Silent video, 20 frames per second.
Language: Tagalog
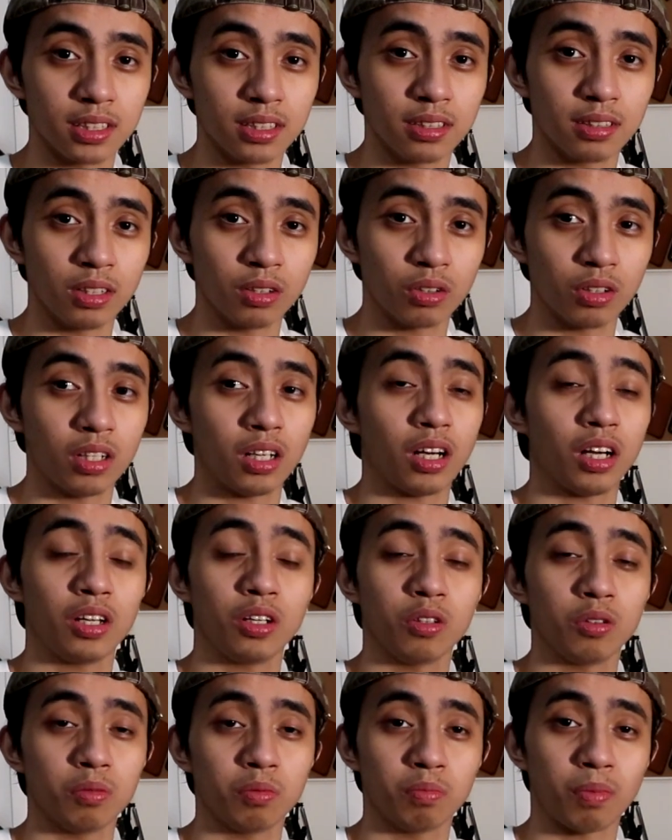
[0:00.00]
Hindi ko na
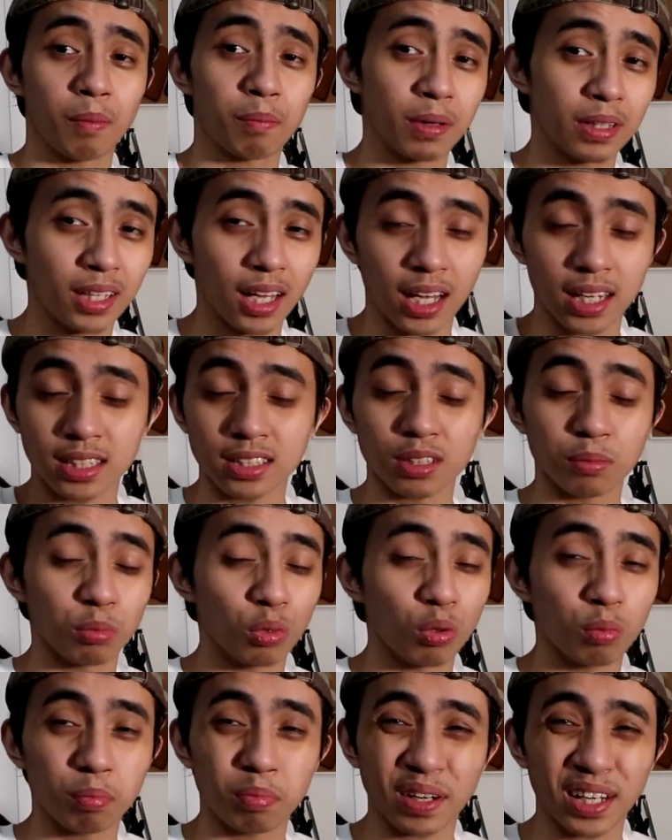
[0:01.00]
kayo papadanin sa
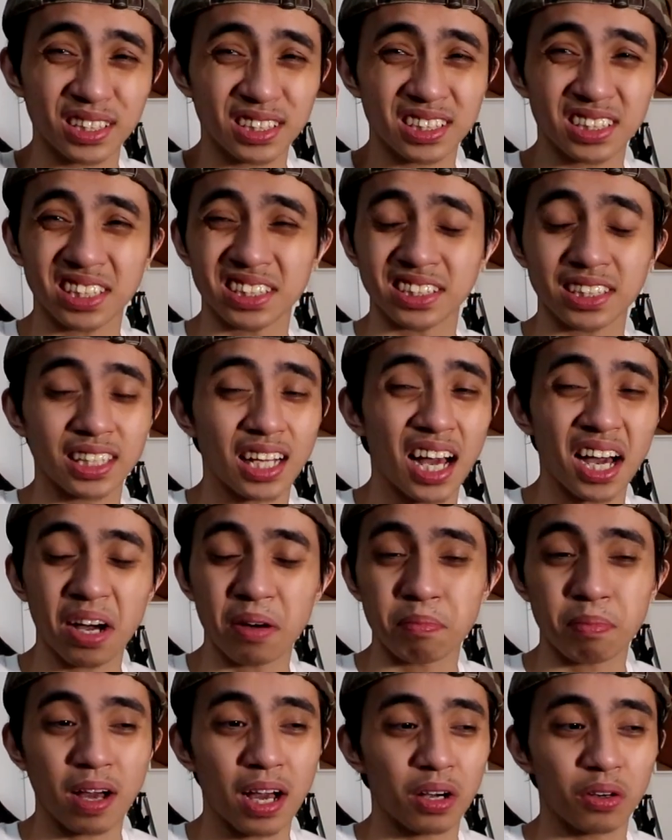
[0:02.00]
buong process kasi
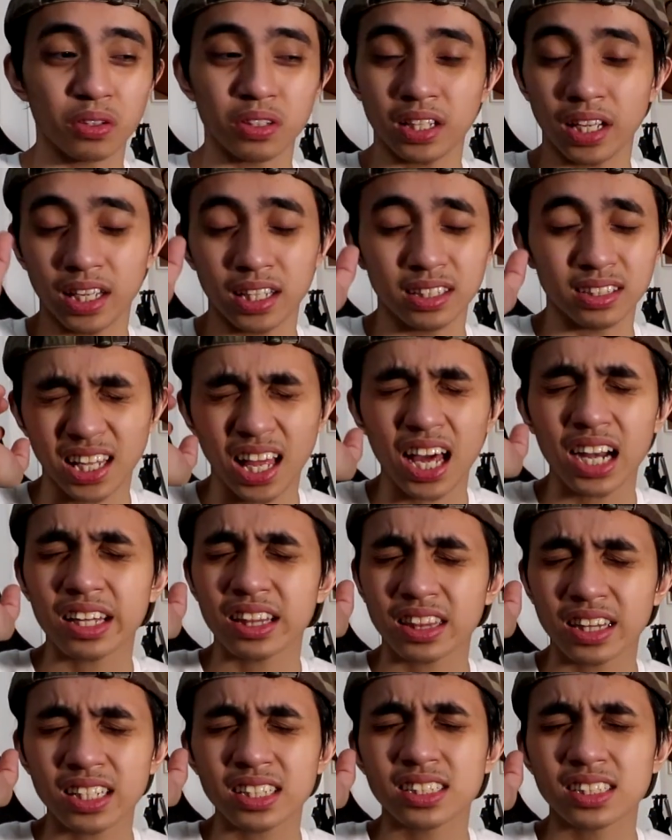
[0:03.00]
nakakapagod and a lot of
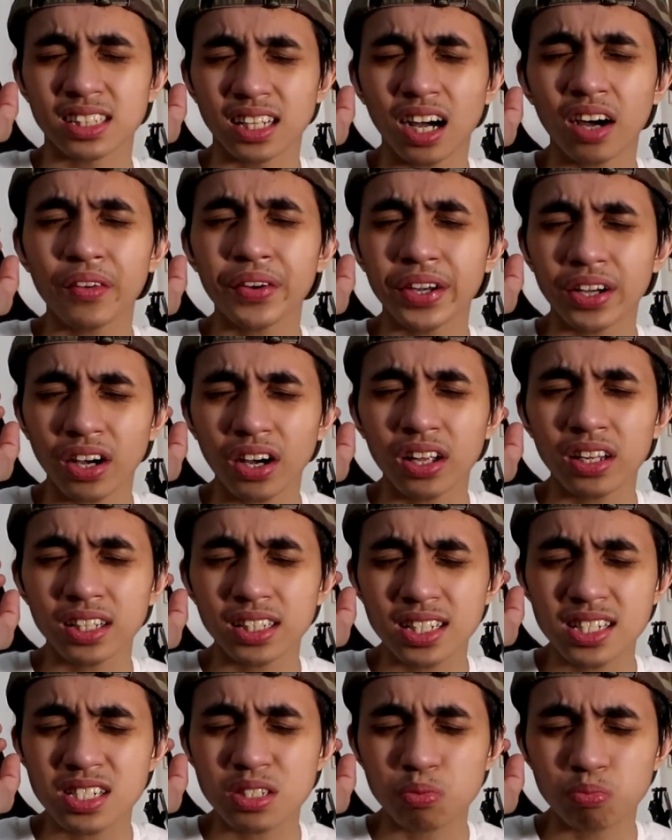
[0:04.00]
things going on
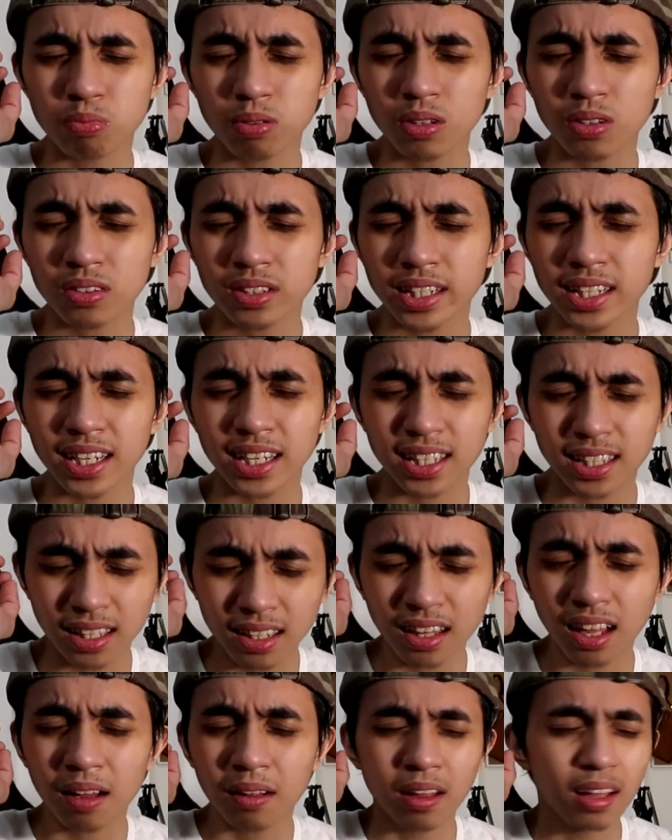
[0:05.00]
this world that I
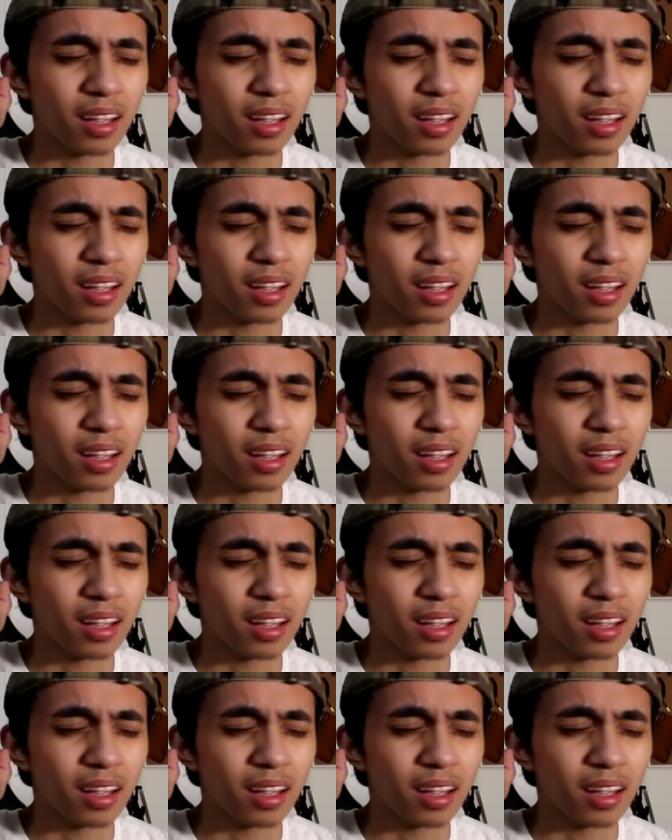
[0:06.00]
can't...